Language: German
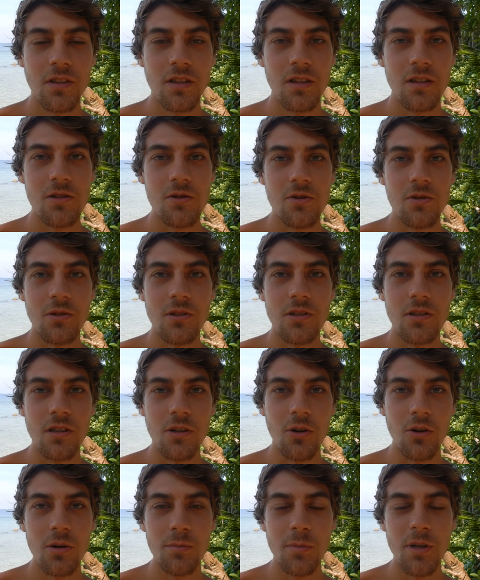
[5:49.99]
Also die
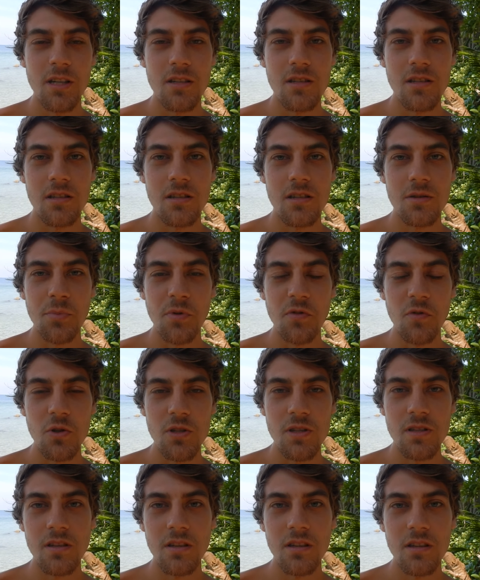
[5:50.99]
neue Medizin des
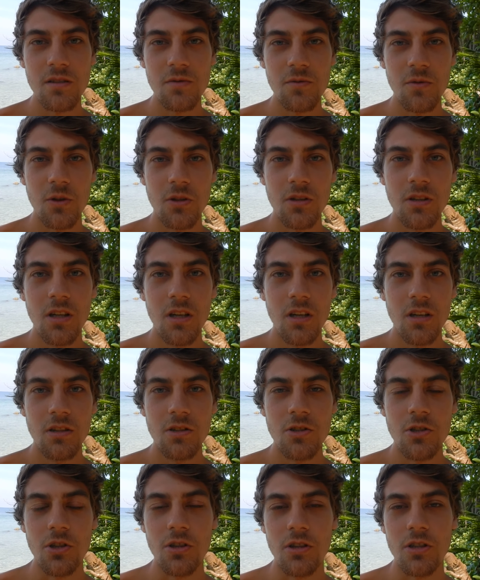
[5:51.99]
Bewusstseins von
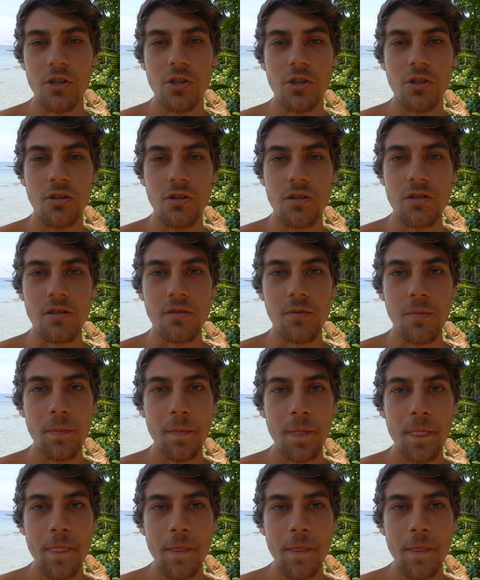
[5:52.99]
George Dawson.